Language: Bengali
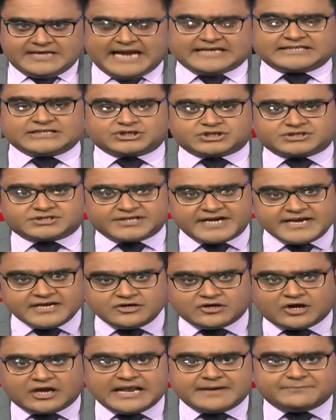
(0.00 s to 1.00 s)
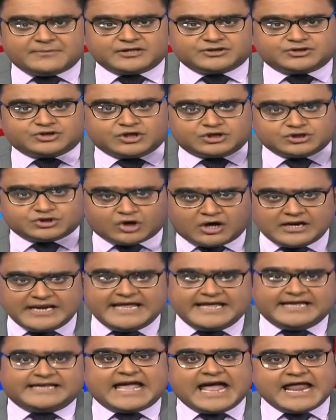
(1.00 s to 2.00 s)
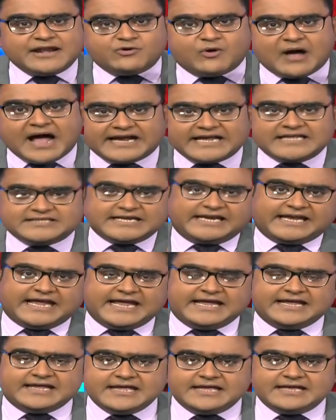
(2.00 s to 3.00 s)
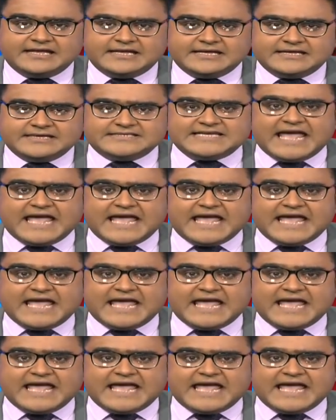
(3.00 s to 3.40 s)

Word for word: একটা শৃঙ্খলাবদ্ধ দলে কেন আগে থেকে যে